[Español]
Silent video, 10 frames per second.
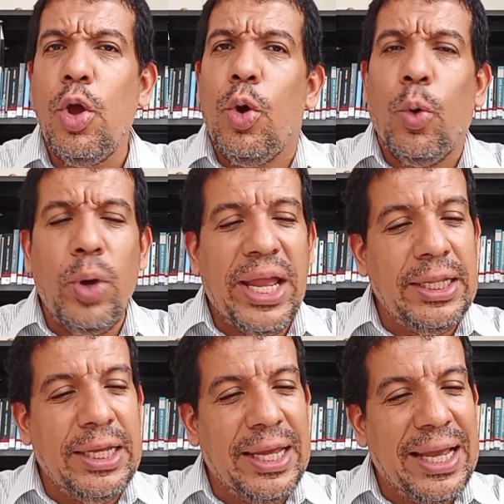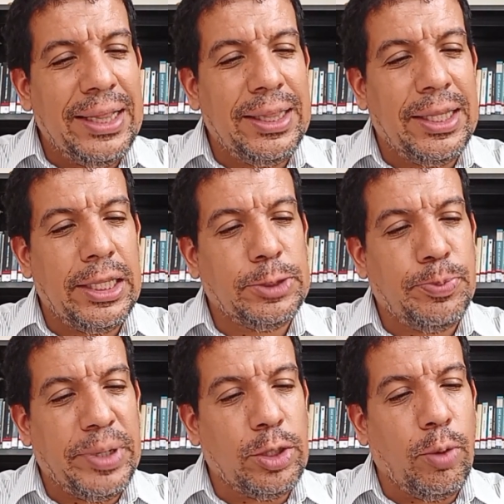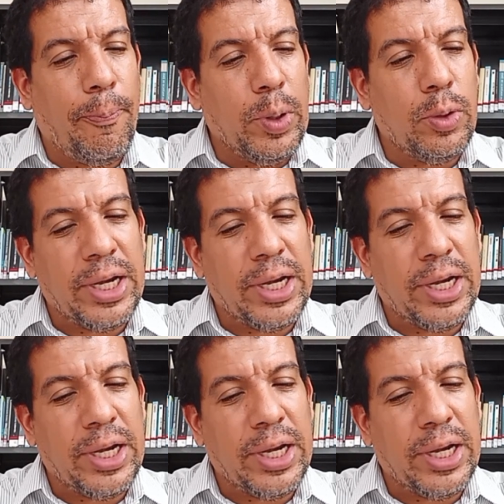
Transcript: un gen gigante de aspecto poco